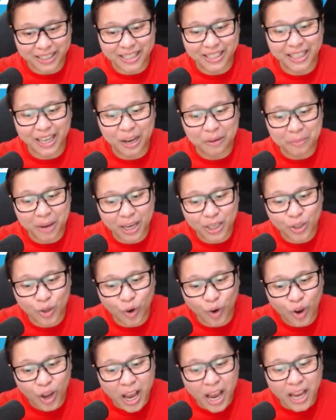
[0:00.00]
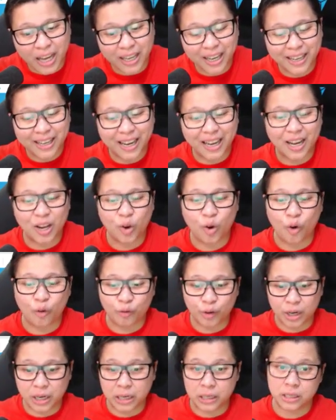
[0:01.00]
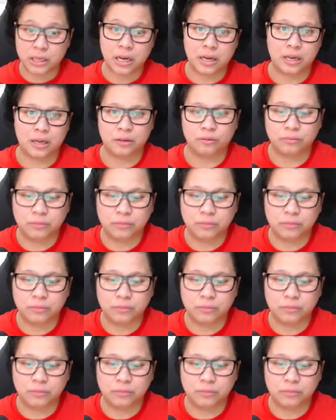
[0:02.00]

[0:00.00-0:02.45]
Tapos ngayon medyo nagre-recover na siya.